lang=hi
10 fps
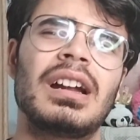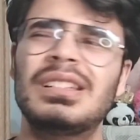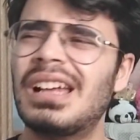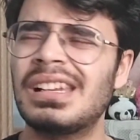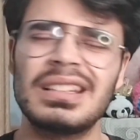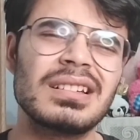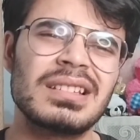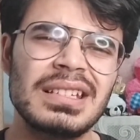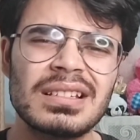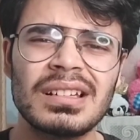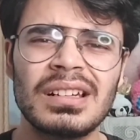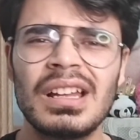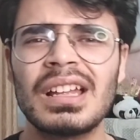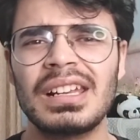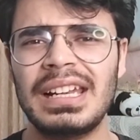अनदर सीजन
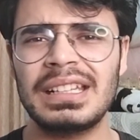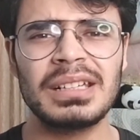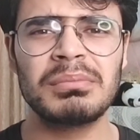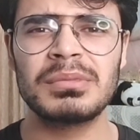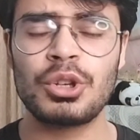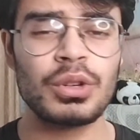लेट हिम